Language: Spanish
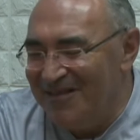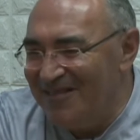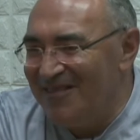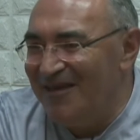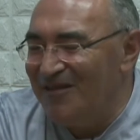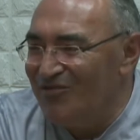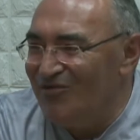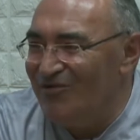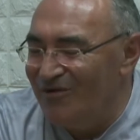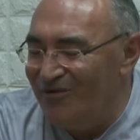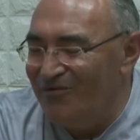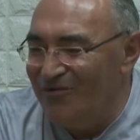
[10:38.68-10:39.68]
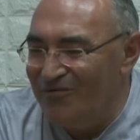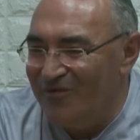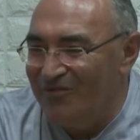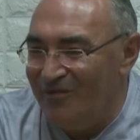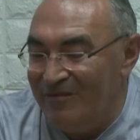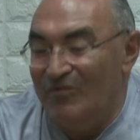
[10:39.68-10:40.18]
Ya se han hecho unos
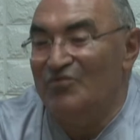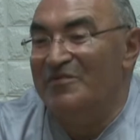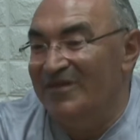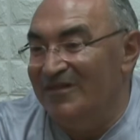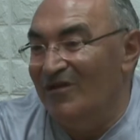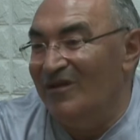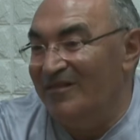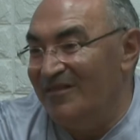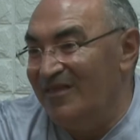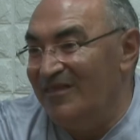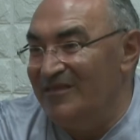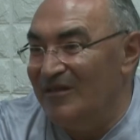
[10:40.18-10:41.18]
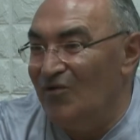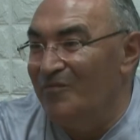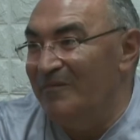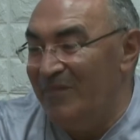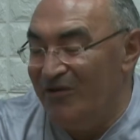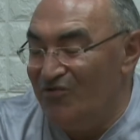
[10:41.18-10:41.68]
cuantos. Hemos visitado las ciudades del
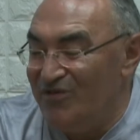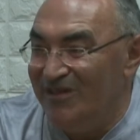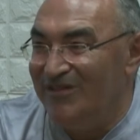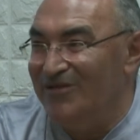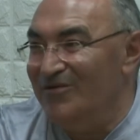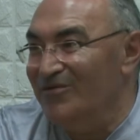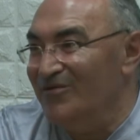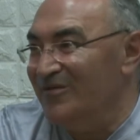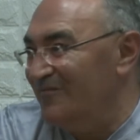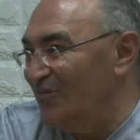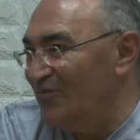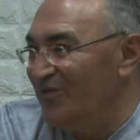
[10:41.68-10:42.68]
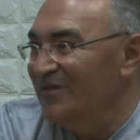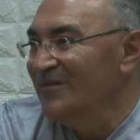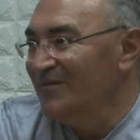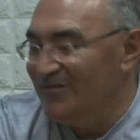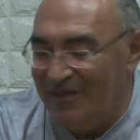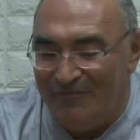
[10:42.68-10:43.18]
hombre en varios sitios, hemos,
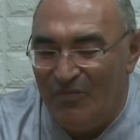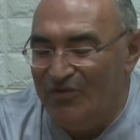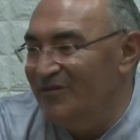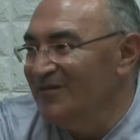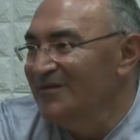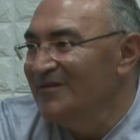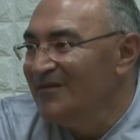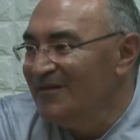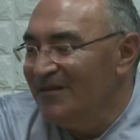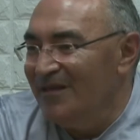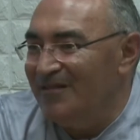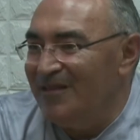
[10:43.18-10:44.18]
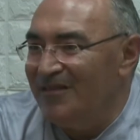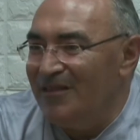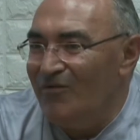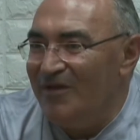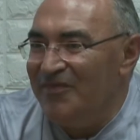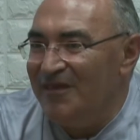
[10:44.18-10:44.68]
hemos
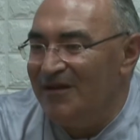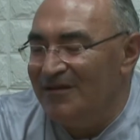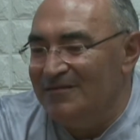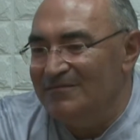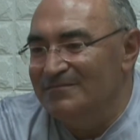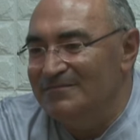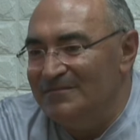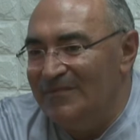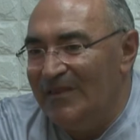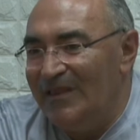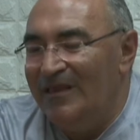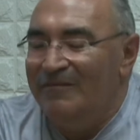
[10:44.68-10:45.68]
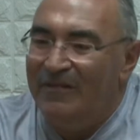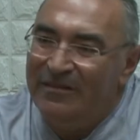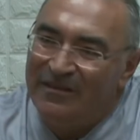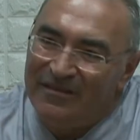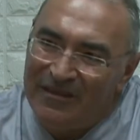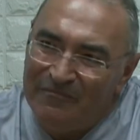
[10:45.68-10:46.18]
intentado hacer y
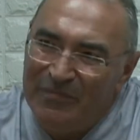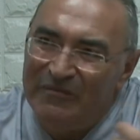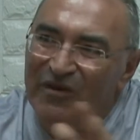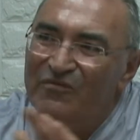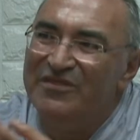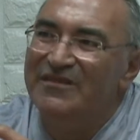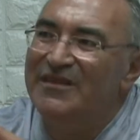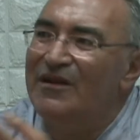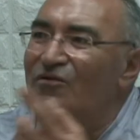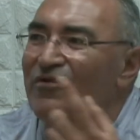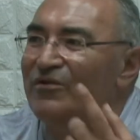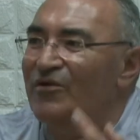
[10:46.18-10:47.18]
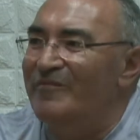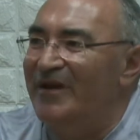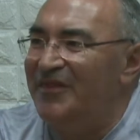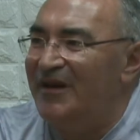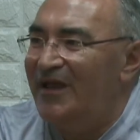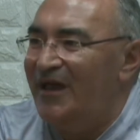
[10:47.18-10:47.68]
intentar primero visitar lo, más
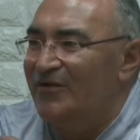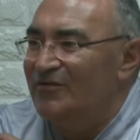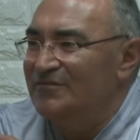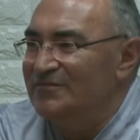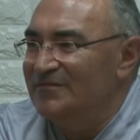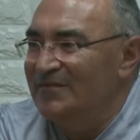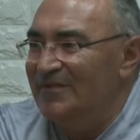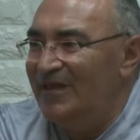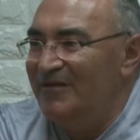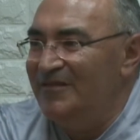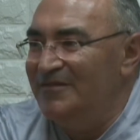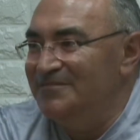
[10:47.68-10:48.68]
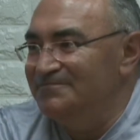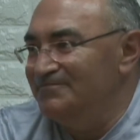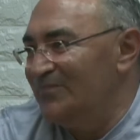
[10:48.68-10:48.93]
cercano, ¿sabes?